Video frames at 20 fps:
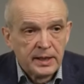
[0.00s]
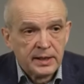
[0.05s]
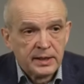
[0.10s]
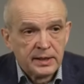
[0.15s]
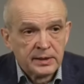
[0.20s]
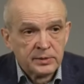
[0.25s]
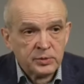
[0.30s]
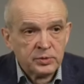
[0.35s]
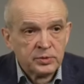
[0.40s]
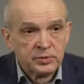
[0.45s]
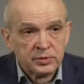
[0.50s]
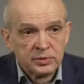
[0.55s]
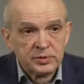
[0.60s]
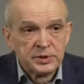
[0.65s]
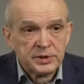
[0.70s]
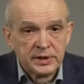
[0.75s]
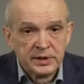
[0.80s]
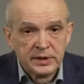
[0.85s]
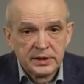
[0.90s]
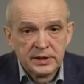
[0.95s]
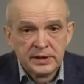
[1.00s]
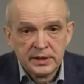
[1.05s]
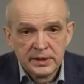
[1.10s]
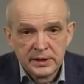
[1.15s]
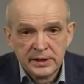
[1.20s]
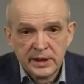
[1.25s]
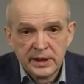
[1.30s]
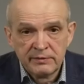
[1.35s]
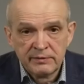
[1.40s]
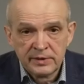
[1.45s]
А, ну, то есть
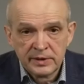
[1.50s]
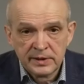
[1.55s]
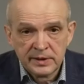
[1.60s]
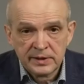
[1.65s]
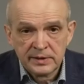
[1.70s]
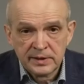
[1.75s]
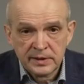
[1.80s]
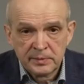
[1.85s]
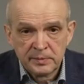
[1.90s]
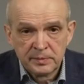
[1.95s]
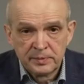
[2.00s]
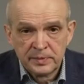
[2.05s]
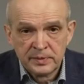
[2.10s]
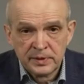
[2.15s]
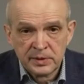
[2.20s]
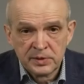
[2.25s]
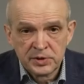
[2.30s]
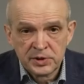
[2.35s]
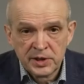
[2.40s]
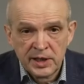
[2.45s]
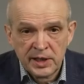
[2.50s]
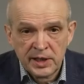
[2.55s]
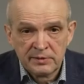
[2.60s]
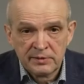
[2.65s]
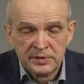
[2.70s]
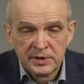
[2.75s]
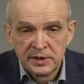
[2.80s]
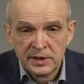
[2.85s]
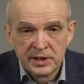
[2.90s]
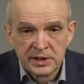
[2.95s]
явно там
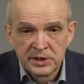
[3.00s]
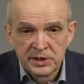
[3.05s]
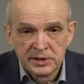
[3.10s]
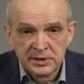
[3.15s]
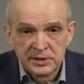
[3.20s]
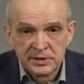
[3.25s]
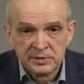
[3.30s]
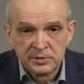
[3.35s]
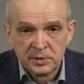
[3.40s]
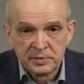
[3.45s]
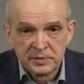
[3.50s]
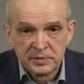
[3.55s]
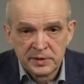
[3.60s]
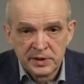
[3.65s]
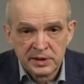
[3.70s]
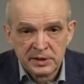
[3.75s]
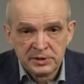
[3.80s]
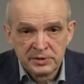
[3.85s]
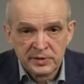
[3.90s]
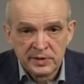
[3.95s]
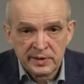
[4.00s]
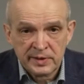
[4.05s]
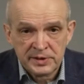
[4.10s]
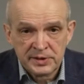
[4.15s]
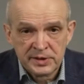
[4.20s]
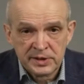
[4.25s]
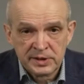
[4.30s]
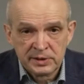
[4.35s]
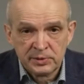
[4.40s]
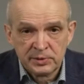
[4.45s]
нарушает все даже собственные
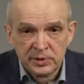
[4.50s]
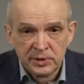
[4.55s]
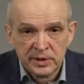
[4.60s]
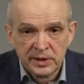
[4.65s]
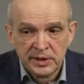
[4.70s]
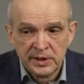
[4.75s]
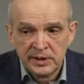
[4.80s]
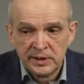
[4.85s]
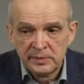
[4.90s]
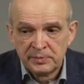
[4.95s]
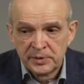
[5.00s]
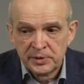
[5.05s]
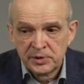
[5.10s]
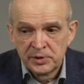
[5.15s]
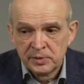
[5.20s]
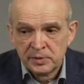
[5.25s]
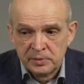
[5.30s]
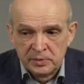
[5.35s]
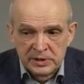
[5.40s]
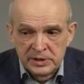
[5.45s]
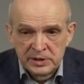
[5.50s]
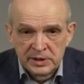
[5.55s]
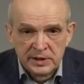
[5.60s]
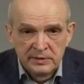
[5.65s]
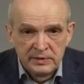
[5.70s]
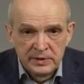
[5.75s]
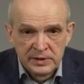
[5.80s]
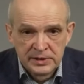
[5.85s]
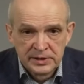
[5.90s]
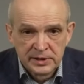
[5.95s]
государственные законы, и причем
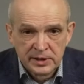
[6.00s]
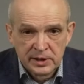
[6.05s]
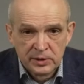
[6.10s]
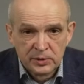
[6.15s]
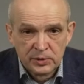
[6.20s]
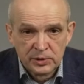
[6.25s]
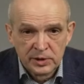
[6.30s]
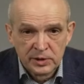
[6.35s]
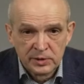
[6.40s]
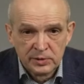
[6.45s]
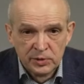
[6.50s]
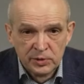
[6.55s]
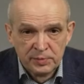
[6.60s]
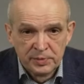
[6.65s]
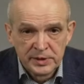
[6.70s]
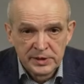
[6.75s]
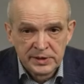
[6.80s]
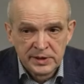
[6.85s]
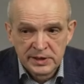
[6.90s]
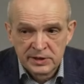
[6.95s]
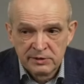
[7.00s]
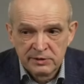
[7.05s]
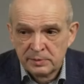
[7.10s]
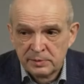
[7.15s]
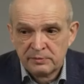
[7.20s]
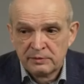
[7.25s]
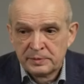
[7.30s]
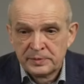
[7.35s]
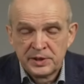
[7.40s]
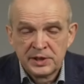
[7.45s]
остановила за какую-то глупость, даже
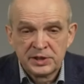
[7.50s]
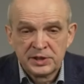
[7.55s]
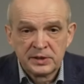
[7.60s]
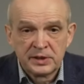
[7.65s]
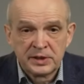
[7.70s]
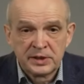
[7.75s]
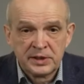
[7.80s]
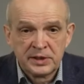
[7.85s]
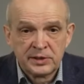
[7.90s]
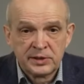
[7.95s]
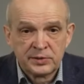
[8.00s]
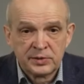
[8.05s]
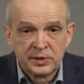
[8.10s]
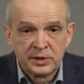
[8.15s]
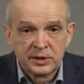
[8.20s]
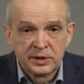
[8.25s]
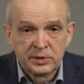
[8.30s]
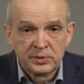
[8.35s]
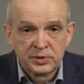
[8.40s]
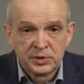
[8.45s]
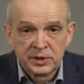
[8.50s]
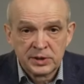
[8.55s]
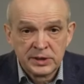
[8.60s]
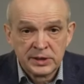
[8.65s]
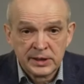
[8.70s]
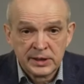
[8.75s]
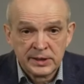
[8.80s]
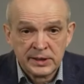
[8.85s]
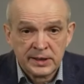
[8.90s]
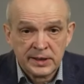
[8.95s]
вообще человек ничего не нарушил и
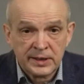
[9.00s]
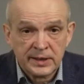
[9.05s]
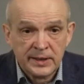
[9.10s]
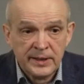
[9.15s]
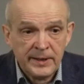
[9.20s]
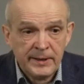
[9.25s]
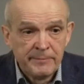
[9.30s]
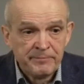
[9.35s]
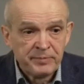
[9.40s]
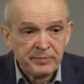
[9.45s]
так далее.